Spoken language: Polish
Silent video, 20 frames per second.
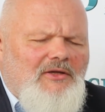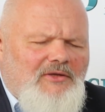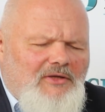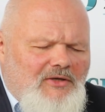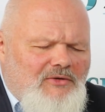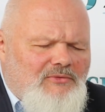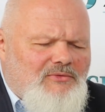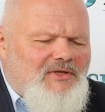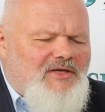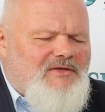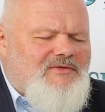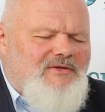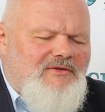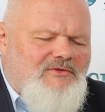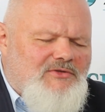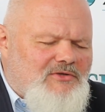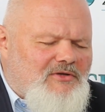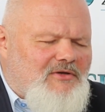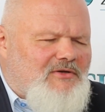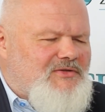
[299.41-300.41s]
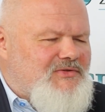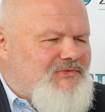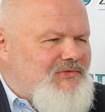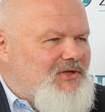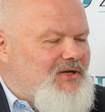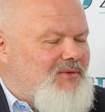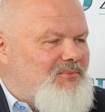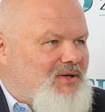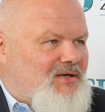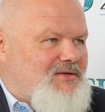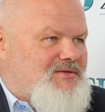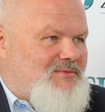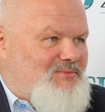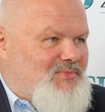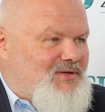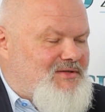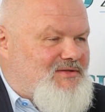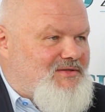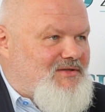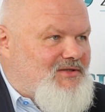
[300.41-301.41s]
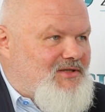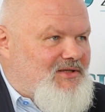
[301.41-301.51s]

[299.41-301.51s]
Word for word: to i u nas on się rozwinie bardzo, bardzo